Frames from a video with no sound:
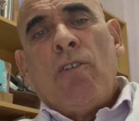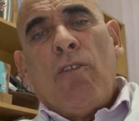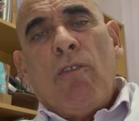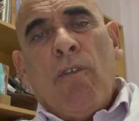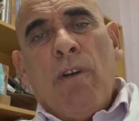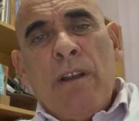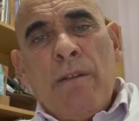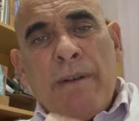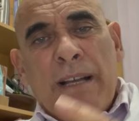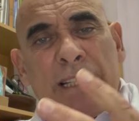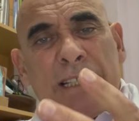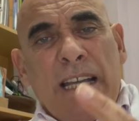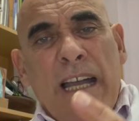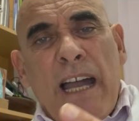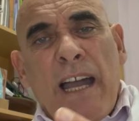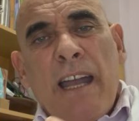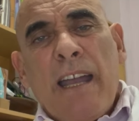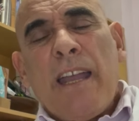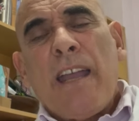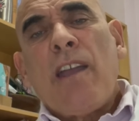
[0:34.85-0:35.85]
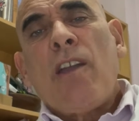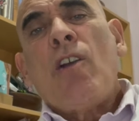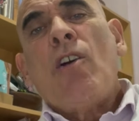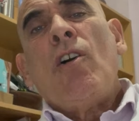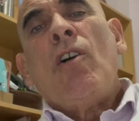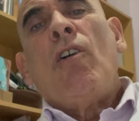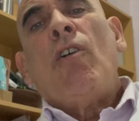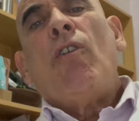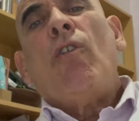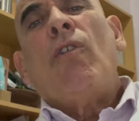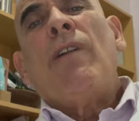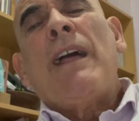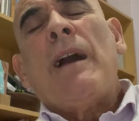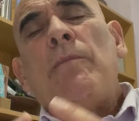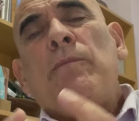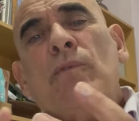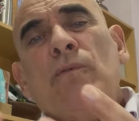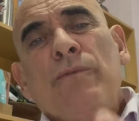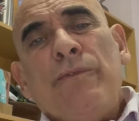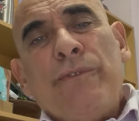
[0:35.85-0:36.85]
o el masaje o
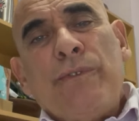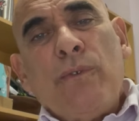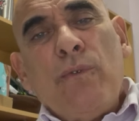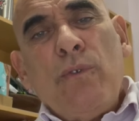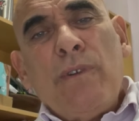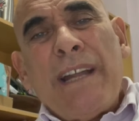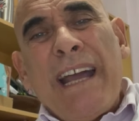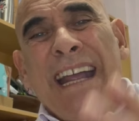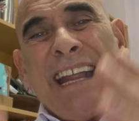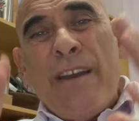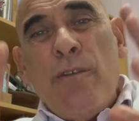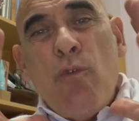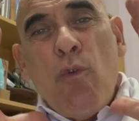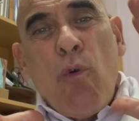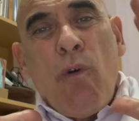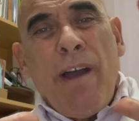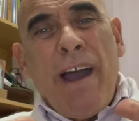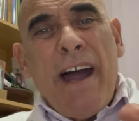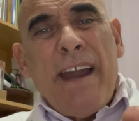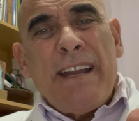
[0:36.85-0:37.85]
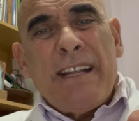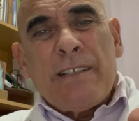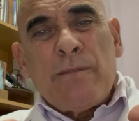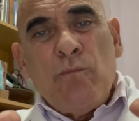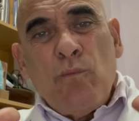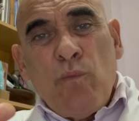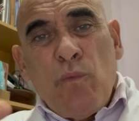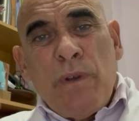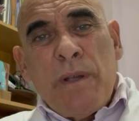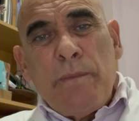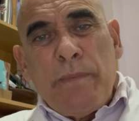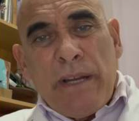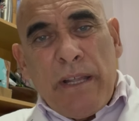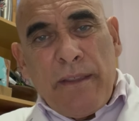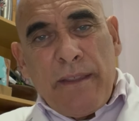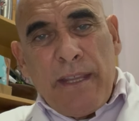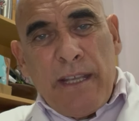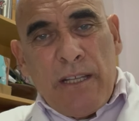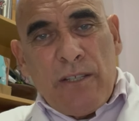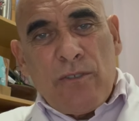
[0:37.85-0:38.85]
la puntura en lugares muy
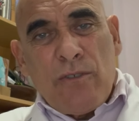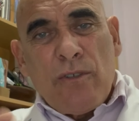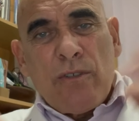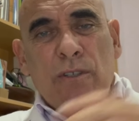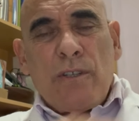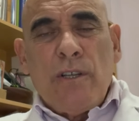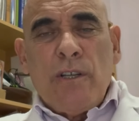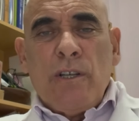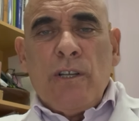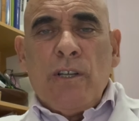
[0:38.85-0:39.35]
precisos